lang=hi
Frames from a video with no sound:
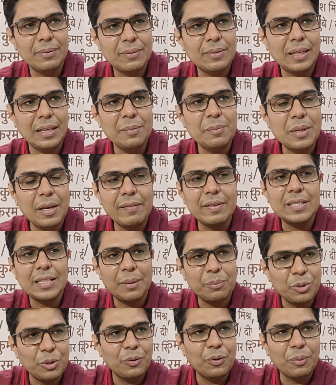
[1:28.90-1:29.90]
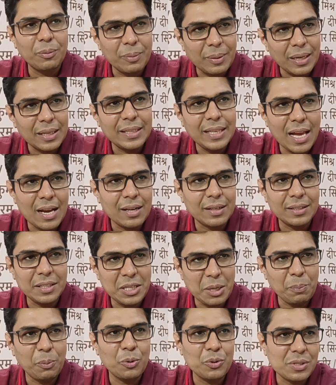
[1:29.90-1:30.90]
सलीम जावेद साहब तो रंग दिया
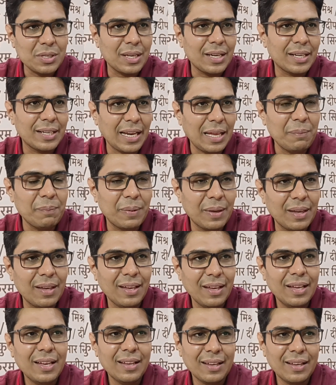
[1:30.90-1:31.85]
करते थे पोस्टर एक टाइम पे